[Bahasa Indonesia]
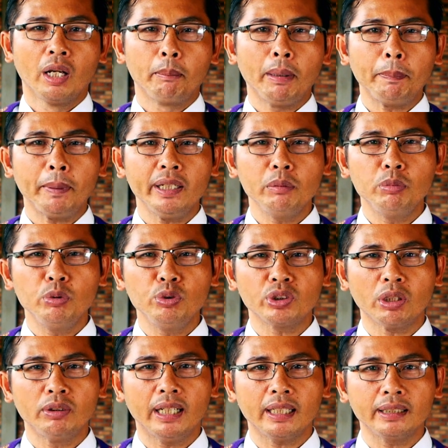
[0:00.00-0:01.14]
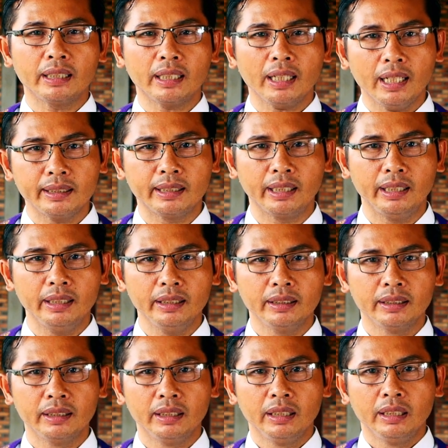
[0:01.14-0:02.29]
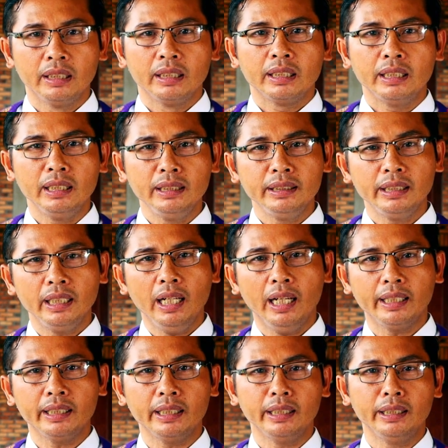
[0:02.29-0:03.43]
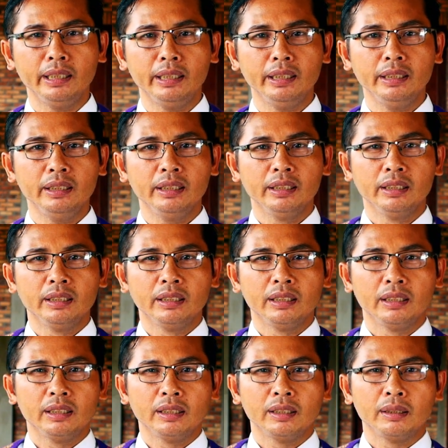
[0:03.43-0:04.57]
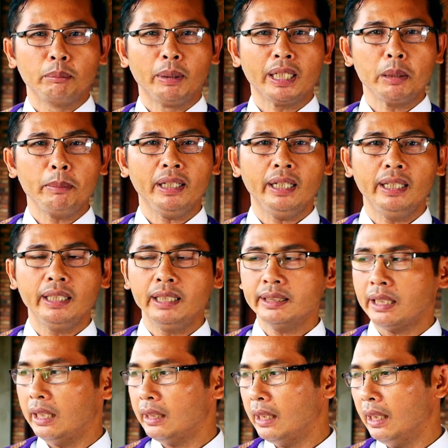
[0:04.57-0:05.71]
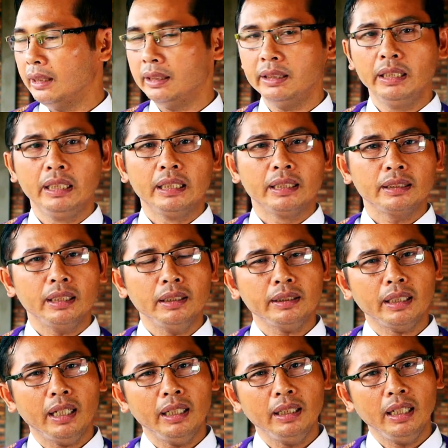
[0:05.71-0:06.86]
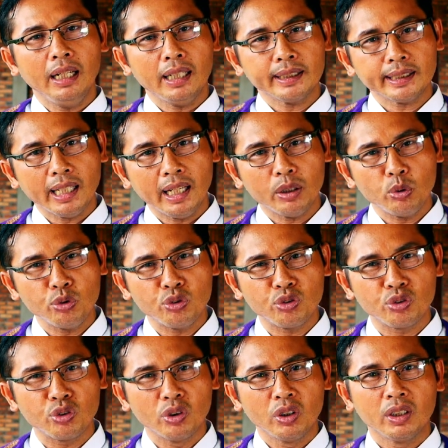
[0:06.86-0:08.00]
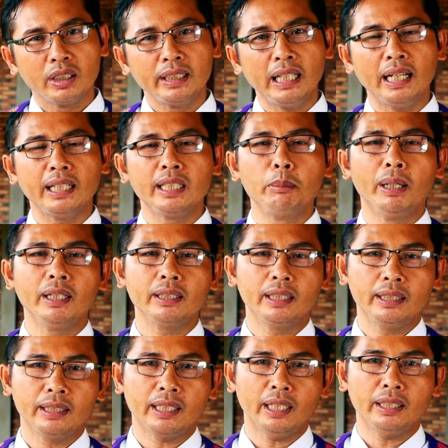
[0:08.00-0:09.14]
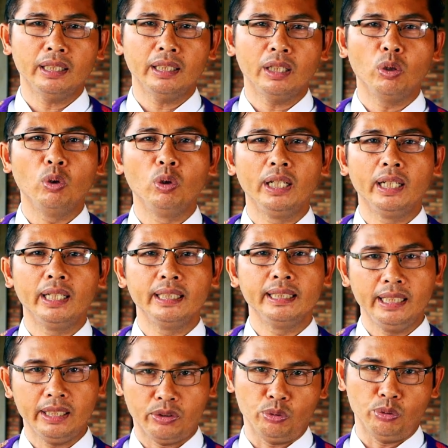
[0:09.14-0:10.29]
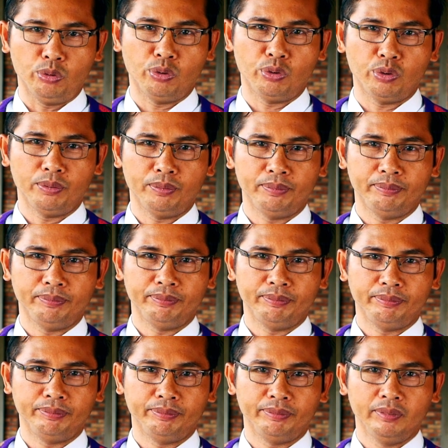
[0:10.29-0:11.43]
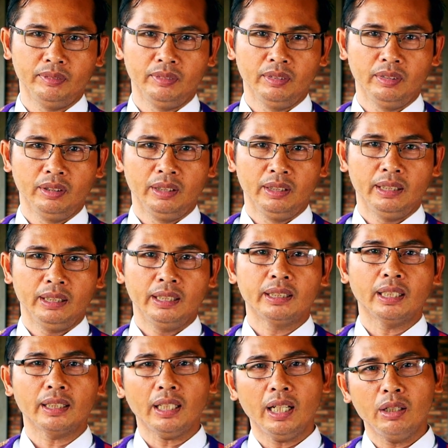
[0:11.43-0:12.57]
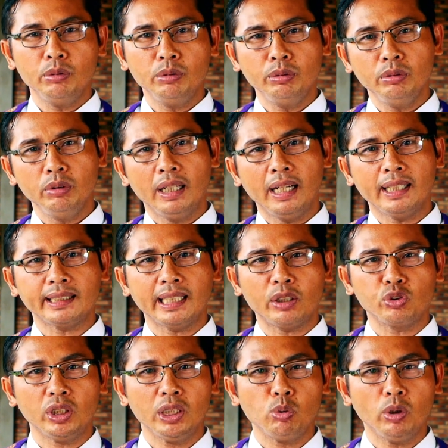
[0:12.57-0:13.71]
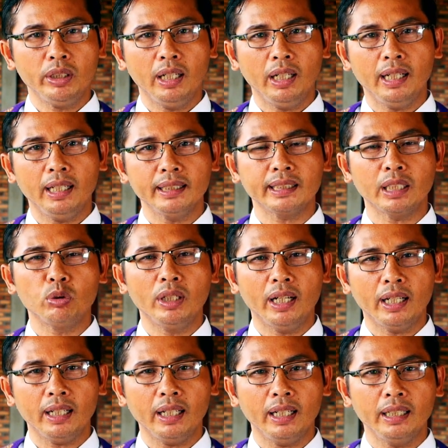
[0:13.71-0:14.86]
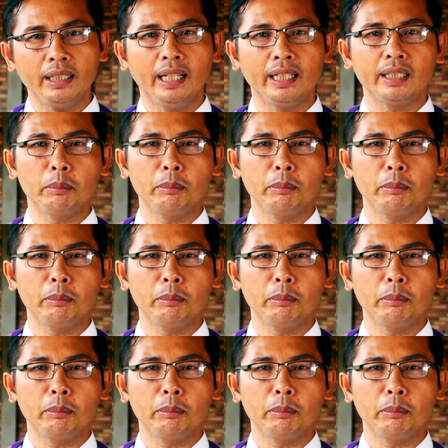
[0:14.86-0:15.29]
Bapak, Ibu, Saudara terkasih, Injil hari ini bagaimana dikisahkan tentang Lazarus yang dibangkitkan oleh Yesus. Kita tahu Lazarus itu adalah saudara dari